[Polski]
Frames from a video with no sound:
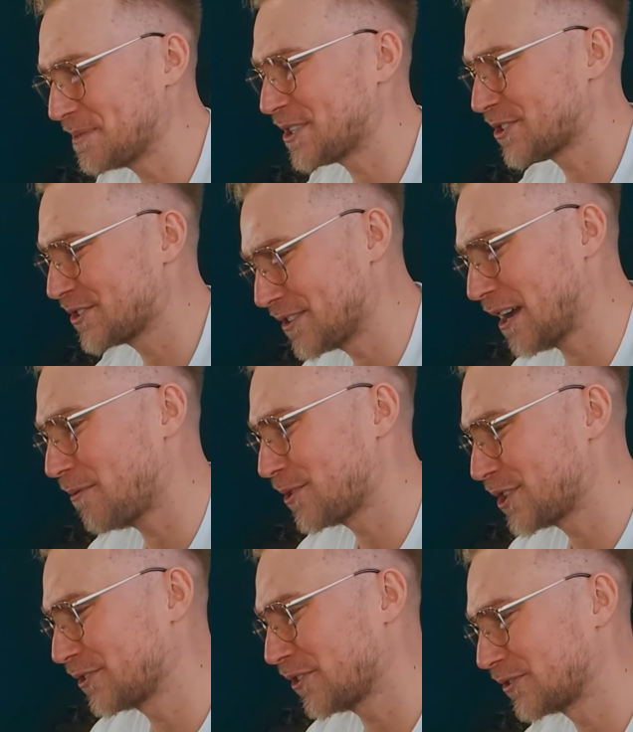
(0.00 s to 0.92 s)
mi się, że
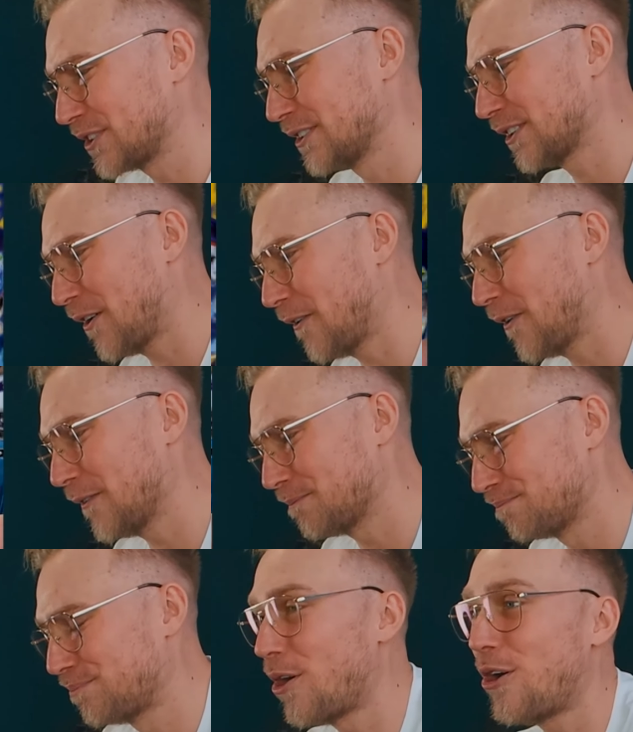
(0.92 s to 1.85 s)
działo się to tylko
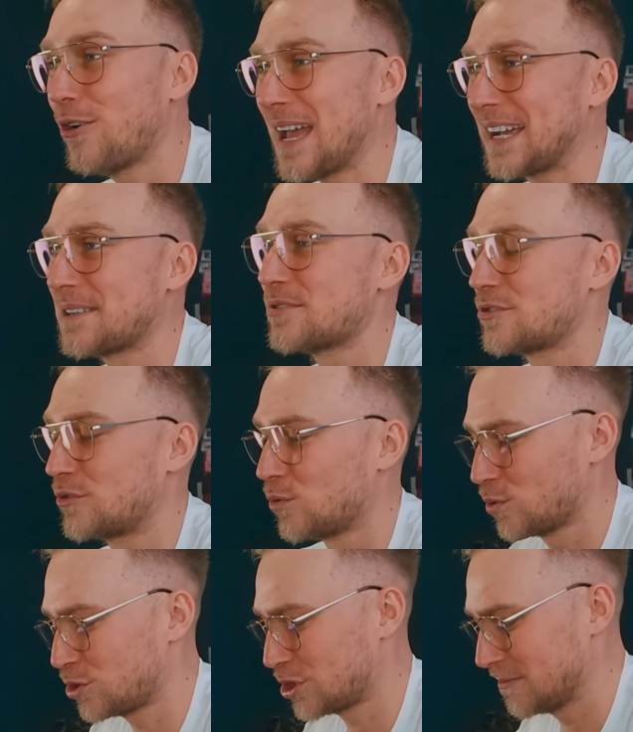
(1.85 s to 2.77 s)
po jakimś
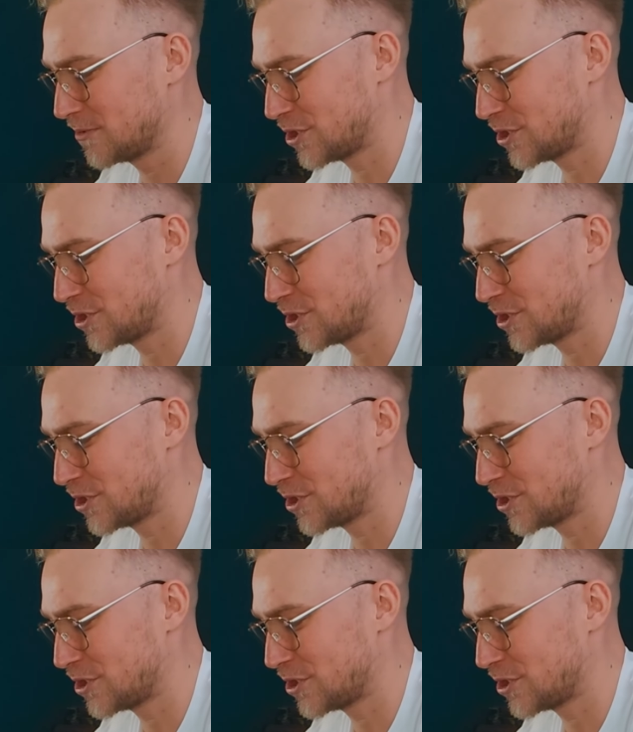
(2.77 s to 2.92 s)
dłuższym